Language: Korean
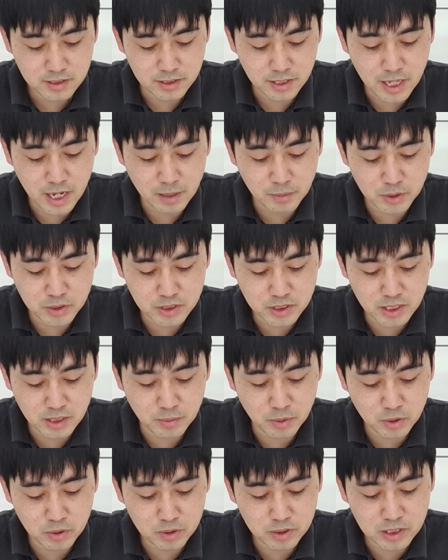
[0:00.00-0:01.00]
내 아버지가
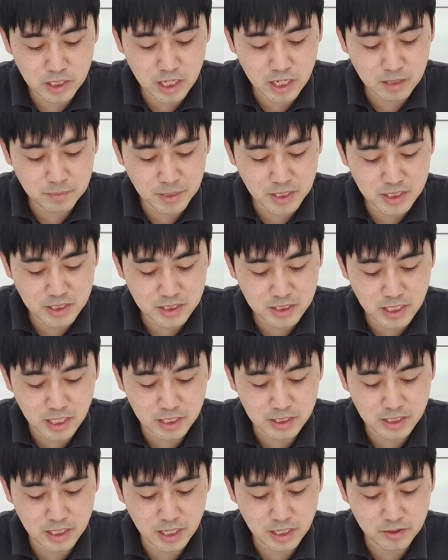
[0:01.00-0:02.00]
먹거나 마시지
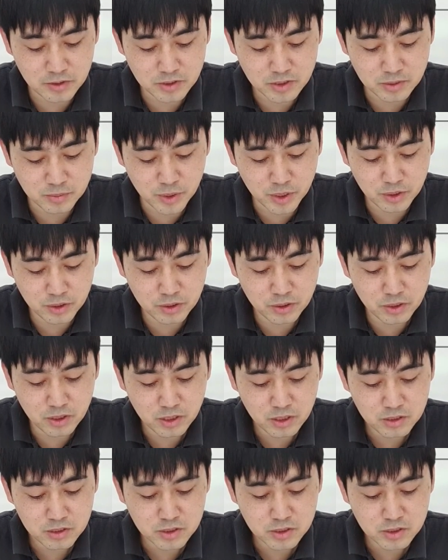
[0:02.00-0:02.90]
아니하였으며